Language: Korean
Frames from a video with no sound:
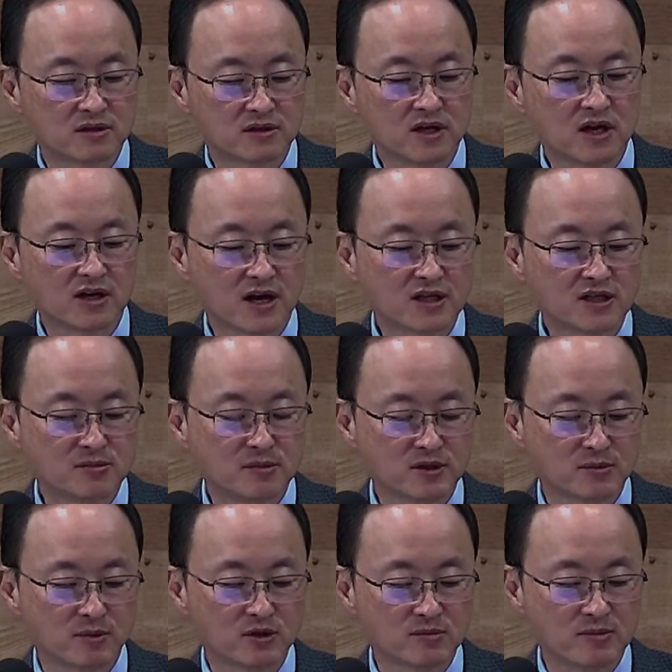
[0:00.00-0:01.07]

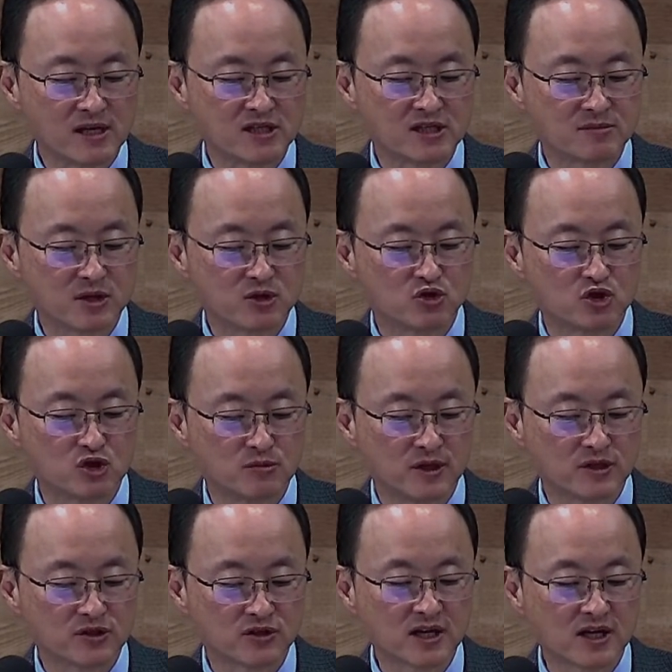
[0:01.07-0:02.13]
이야기하시면서 먼저 말씀해
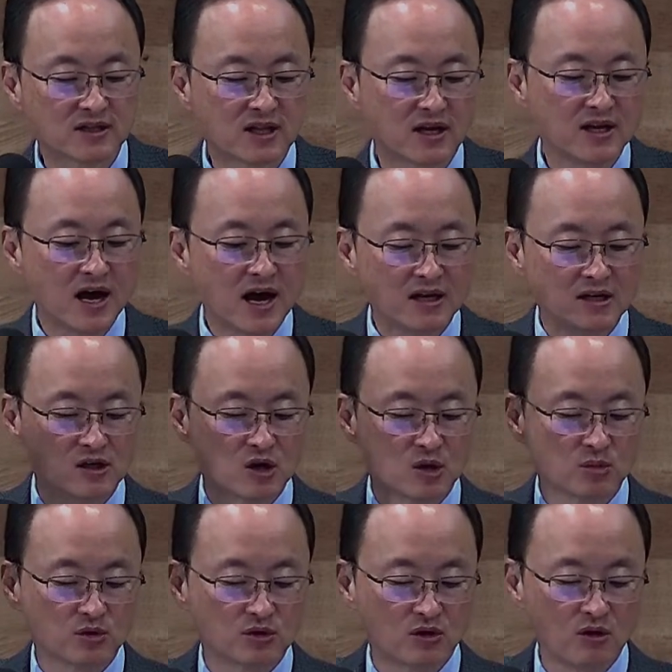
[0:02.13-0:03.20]
주시면서 사탄이
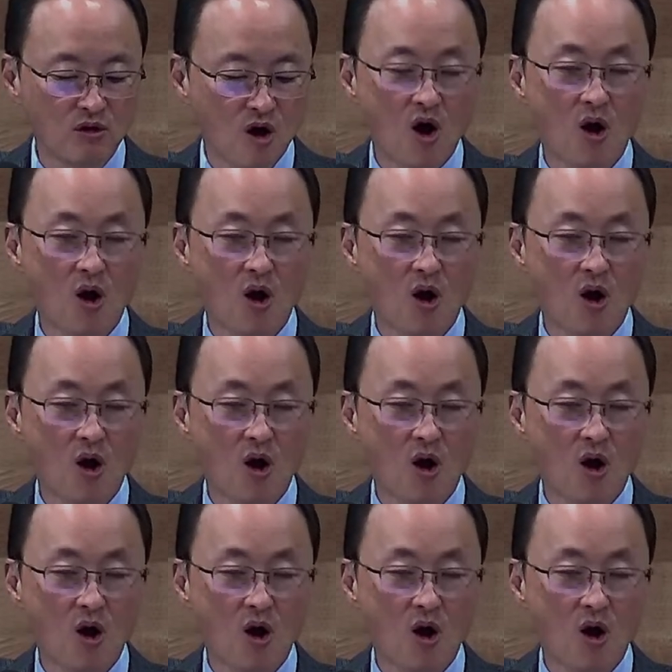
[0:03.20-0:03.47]
하늘로부터